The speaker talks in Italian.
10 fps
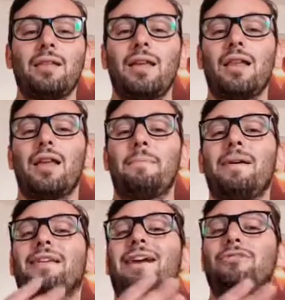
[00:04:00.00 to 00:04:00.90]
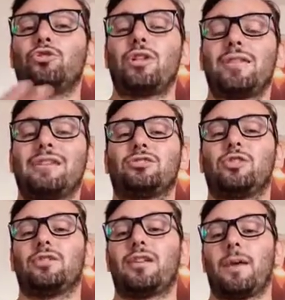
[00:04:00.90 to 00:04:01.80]
nel mercato di adesso
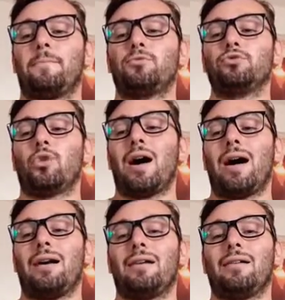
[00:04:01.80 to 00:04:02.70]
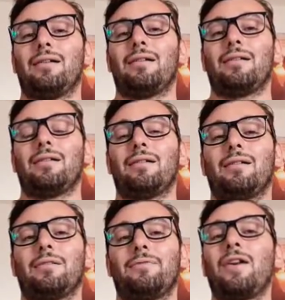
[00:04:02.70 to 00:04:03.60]
andare appunto a
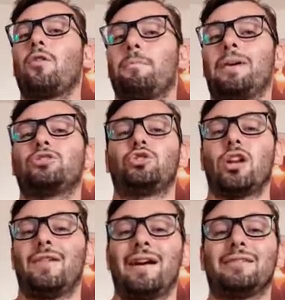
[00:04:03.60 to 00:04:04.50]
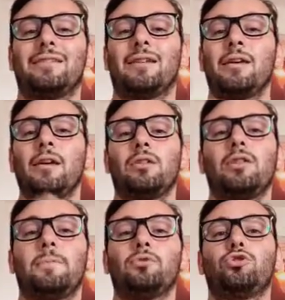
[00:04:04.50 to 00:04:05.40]
eh, fare un passo in avanti da
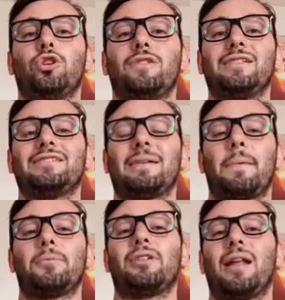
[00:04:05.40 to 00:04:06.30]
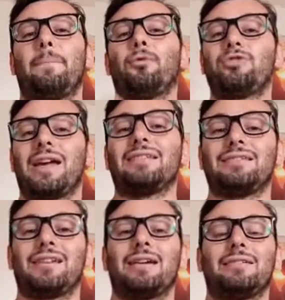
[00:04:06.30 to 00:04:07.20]
un punto di vista proprio della
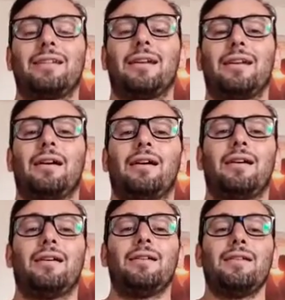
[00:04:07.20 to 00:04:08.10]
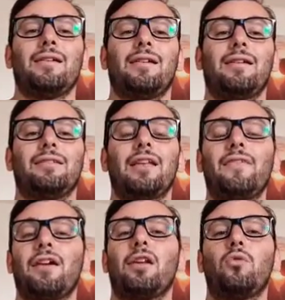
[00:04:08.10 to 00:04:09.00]
potenza del eh, nei
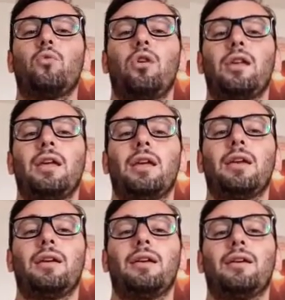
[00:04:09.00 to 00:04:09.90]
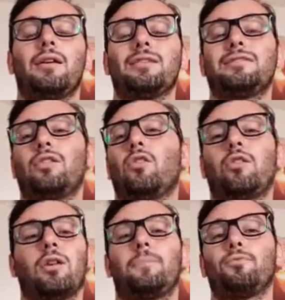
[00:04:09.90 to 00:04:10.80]
vari ruoli se
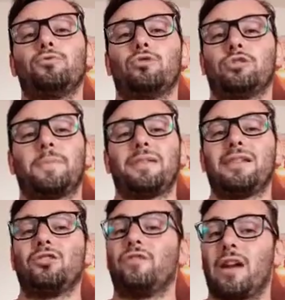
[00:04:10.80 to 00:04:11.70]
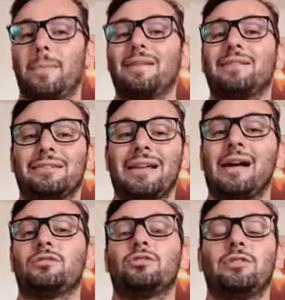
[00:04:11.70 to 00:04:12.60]
non appunto spendendo veramente
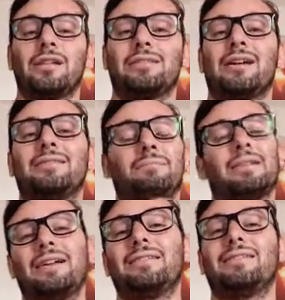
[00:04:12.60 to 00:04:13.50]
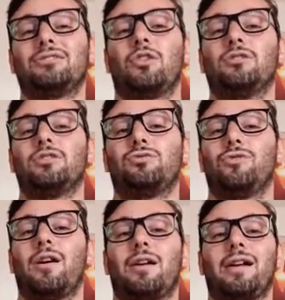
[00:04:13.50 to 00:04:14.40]
tanti, tatan, ma tanti soldi
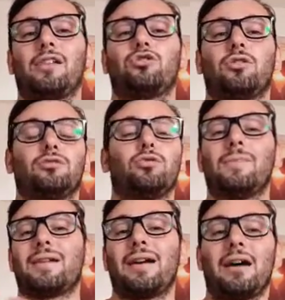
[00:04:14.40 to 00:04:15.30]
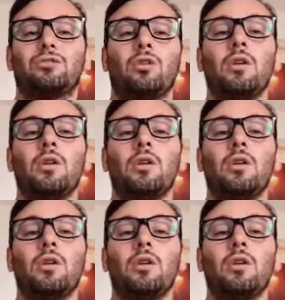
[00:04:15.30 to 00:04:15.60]
sul, calcio, sul mercato.